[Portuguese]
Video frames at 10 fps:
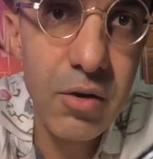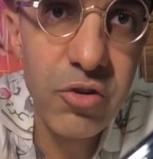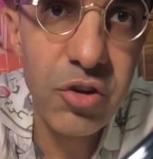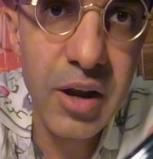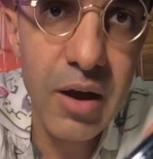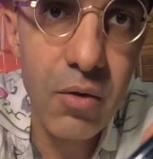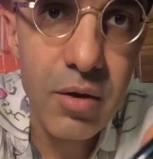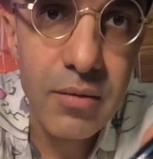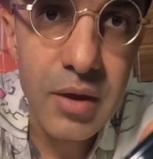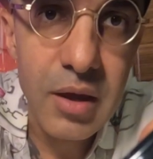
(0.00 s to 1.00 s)
é
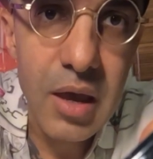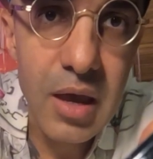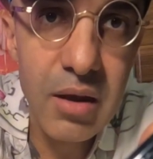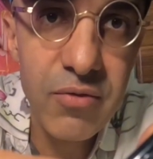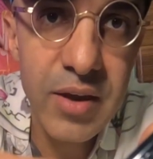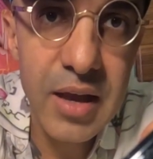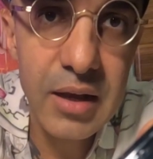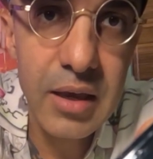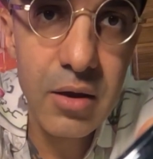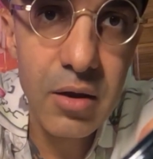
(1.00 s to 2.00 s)
original ele vem
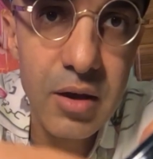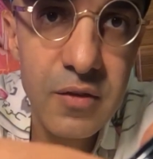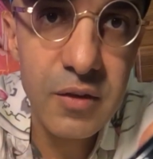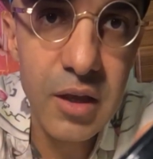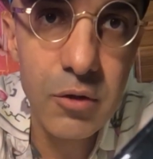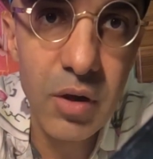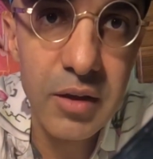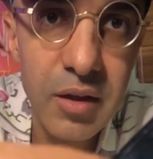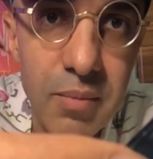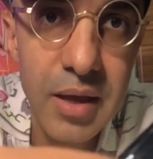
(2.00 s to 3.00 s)
aqui, ó, escrito
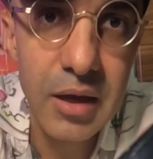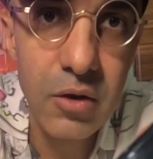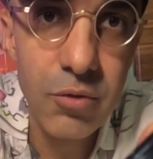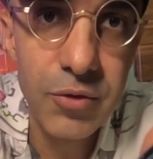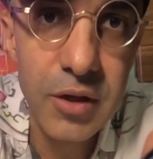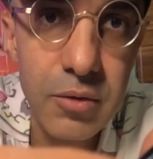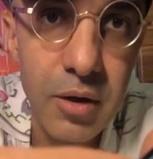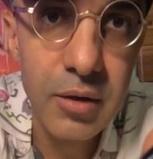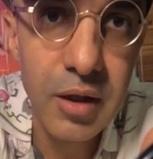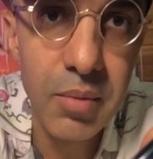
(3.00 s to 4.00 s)
aqui também aqui no
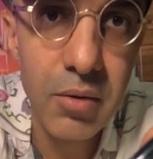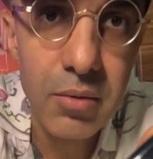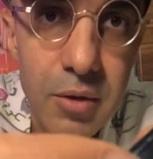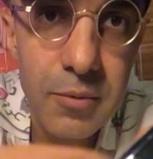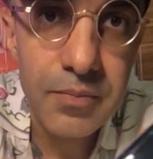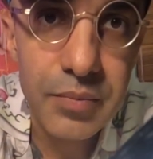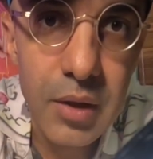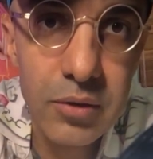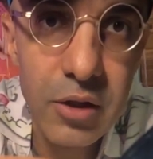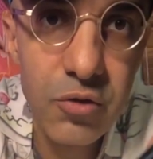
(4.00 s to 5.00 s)
vidro, ó, tá bom?
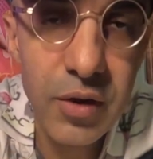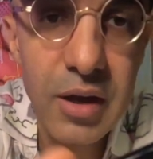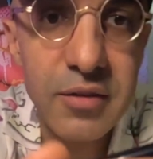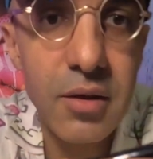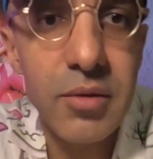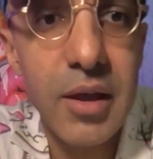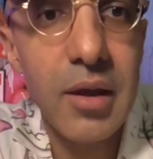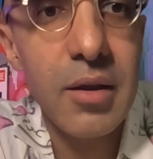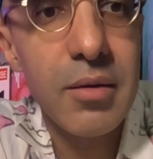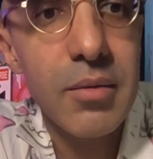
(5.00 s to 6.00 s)
A autentificação
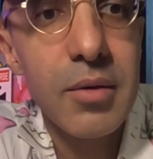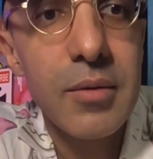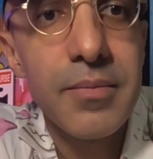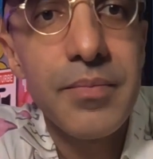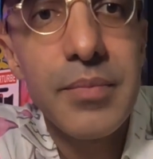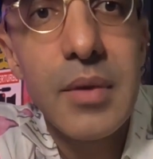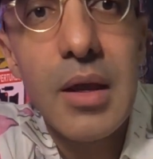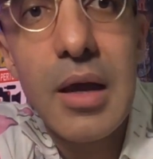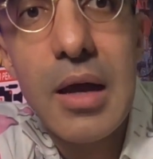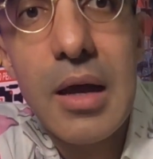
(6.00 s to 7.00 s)
dele.
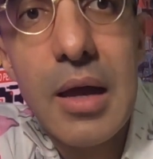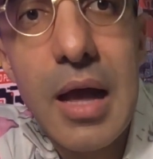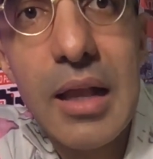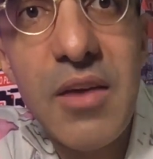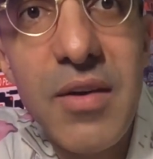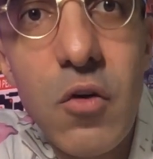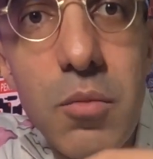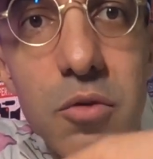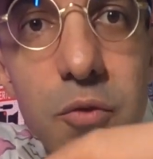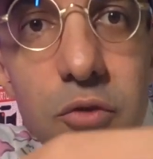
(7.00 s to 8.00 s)
Aqui vem
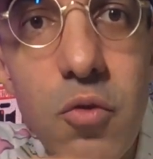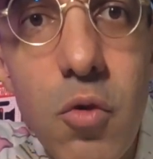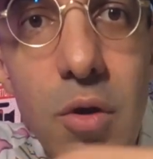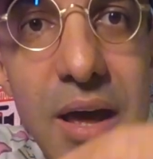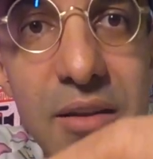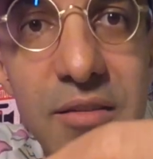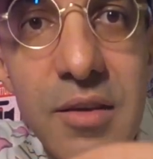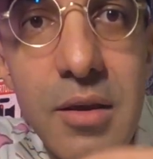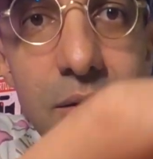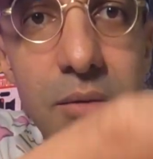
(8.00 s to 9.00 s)
como se fosse um
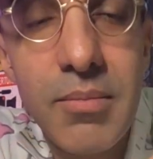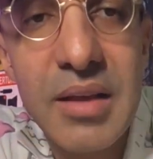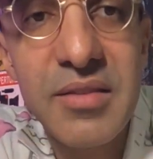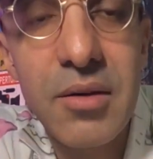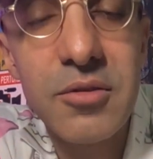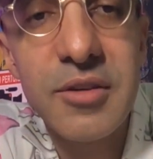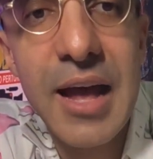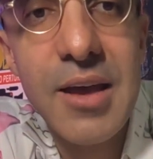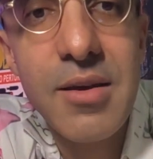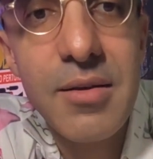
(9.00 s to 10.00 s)
colarzinho, mas não
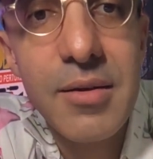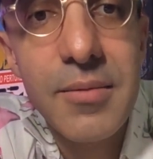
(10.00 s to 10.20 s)
sai.